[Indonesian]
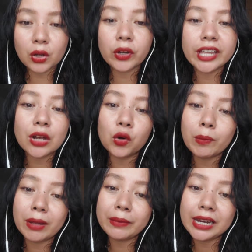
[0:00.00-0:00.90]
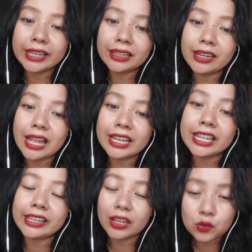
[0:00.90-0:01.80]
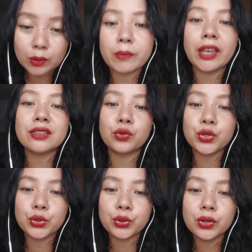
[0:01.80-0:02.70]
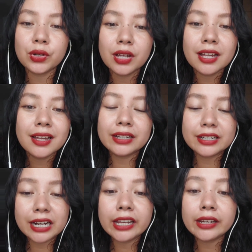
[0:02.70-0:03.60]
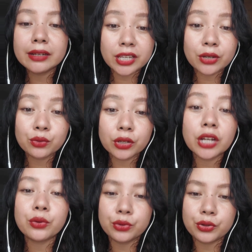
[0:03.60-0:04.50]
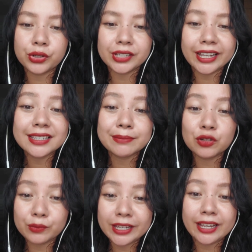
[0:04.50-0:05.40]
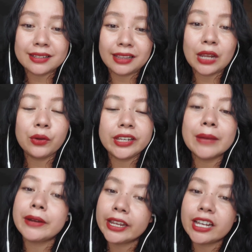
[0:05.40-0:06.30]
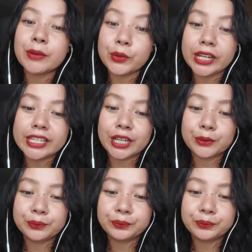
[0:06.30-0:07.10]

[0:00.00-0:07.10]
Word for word: Oh iya, aku lupa bilang ya tadi akhirnya suaminya setuju uh, dengan ide si untuk ke dukun ya sebelumnya. Lalu dia pergi dengan budenya.